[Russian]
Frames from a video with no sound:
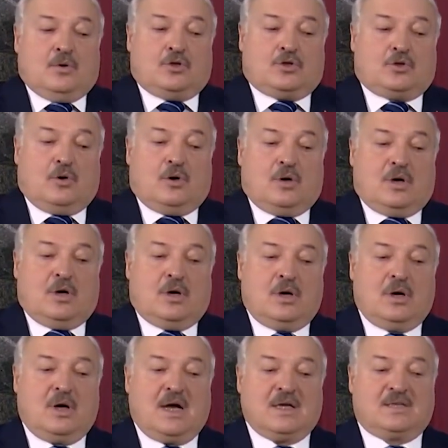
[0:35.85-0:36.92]
что
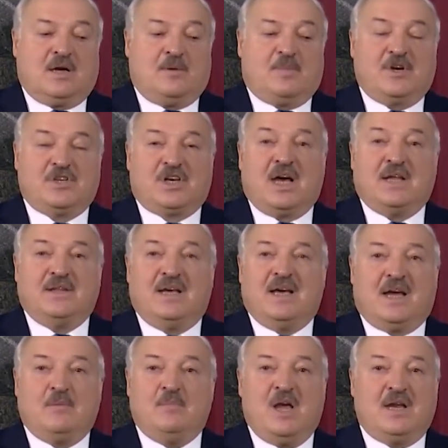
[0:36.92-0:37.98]
Азербайджан
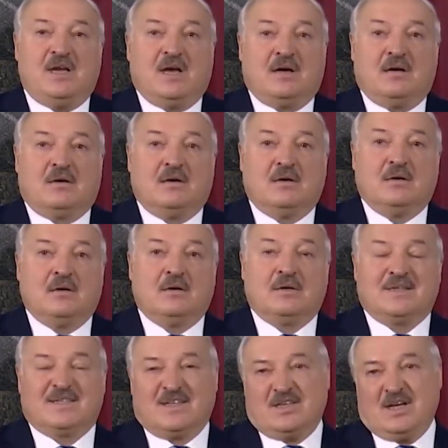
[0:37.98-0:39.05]
и Армения,
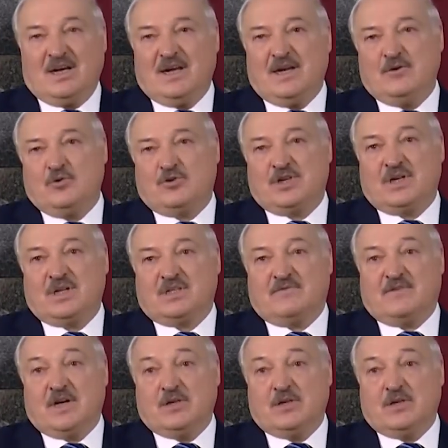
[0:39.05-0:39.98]
к сожалению, через